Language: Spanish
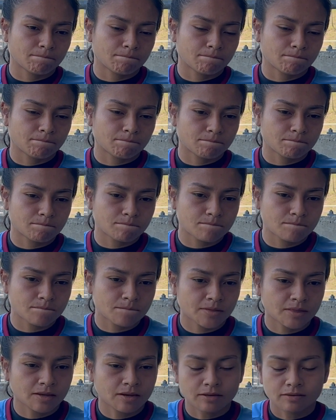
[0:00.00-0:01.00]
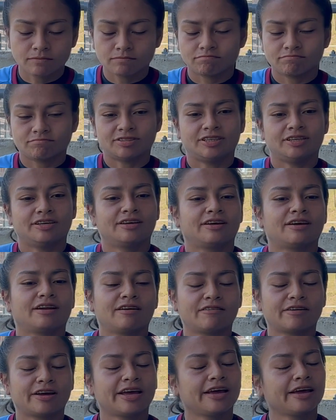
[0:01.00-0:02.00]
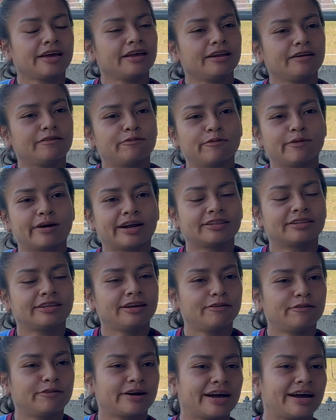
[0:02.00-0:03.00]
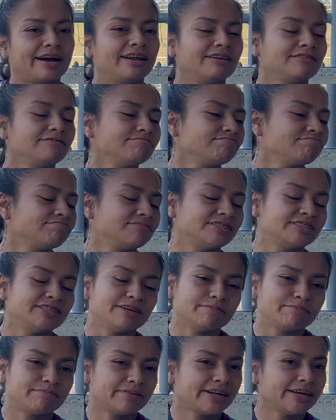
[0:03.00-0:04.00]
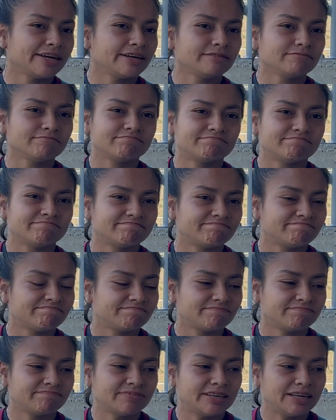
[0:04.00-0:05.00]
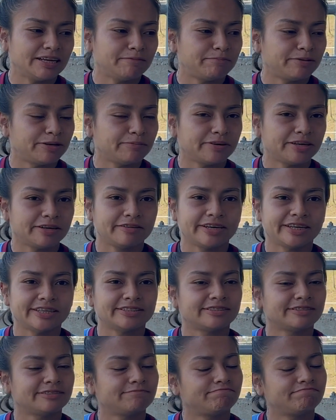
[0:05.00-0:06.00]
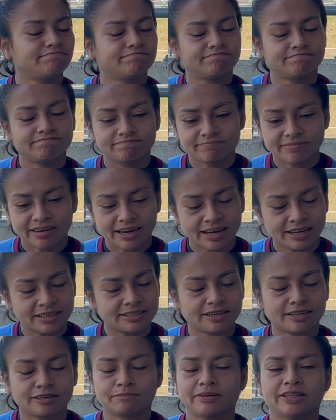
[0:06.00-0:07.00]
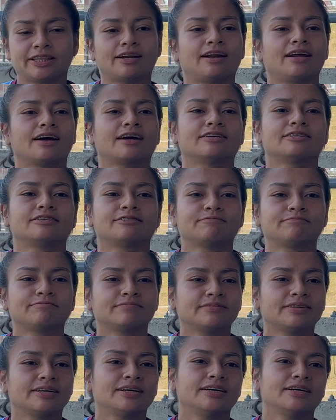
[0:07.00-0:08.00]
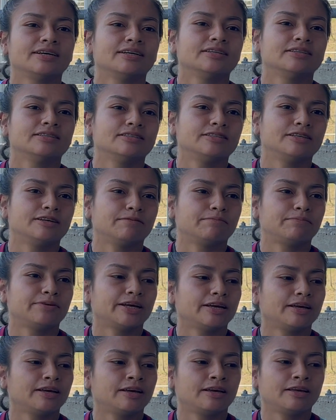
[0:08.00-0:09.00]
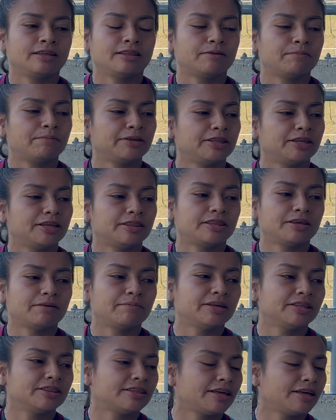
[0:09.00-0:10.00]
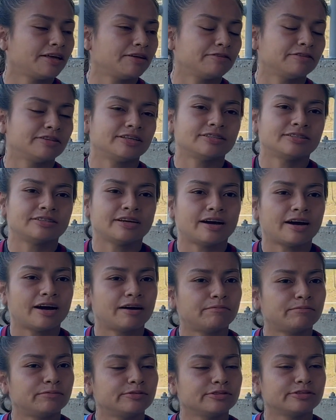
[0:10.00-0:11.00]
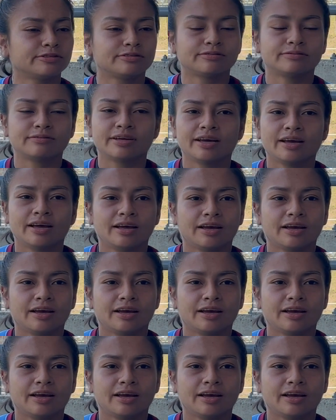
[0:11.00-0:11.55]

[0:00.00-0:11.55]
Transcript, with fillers: gracias. Sí, creo que el jugar de local siempre, el primero es hacer respetar la casa. Siempre, e independientemente de donde seamos,